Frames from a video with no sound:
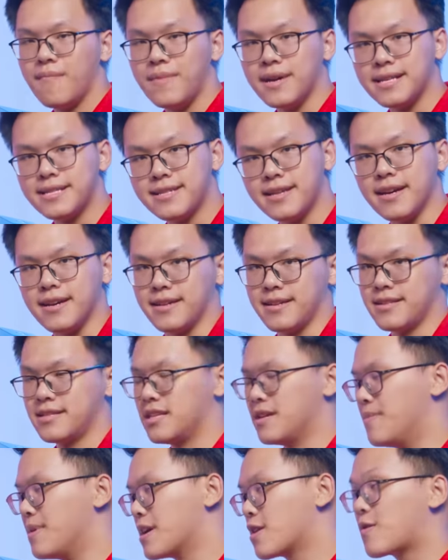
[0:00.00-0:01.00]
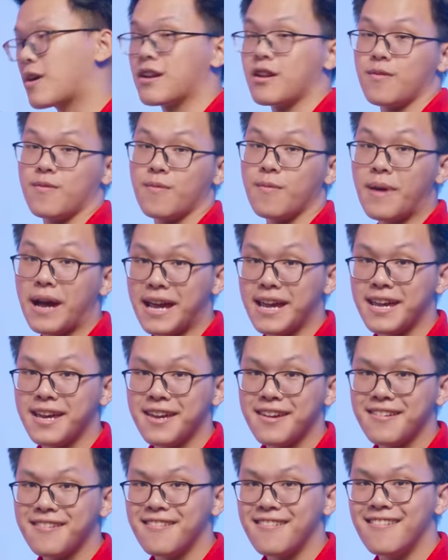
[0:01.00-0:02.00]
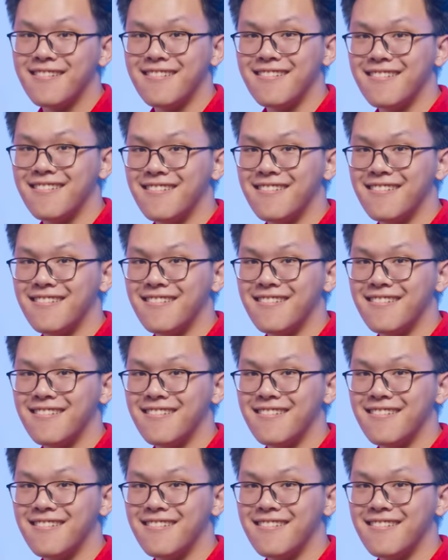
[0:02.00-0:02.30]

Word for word: mình chỉnh thì mấy quạt nó bay ờ